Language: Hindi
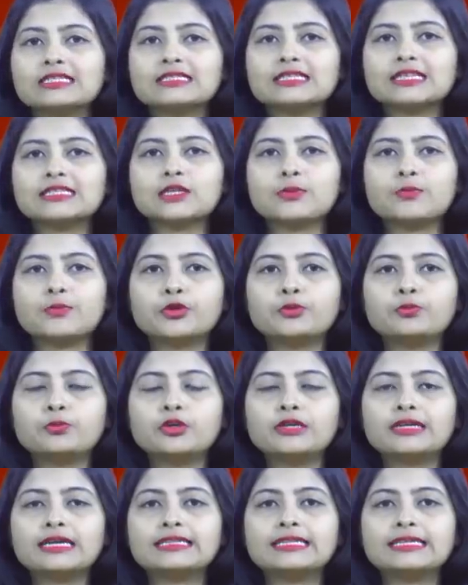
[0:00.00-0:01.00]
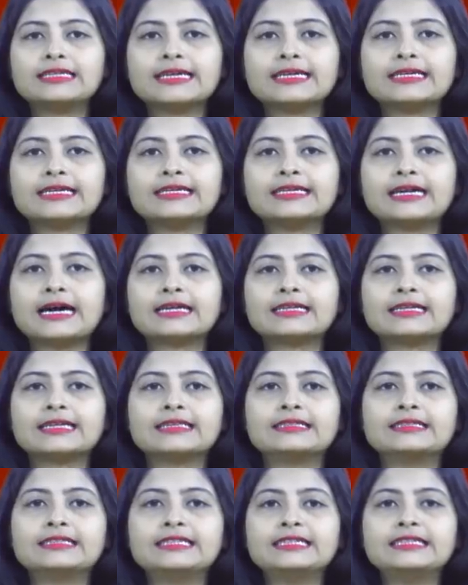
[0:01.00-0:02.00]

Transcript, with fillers: स्थित पुनपुन नदी के किनारे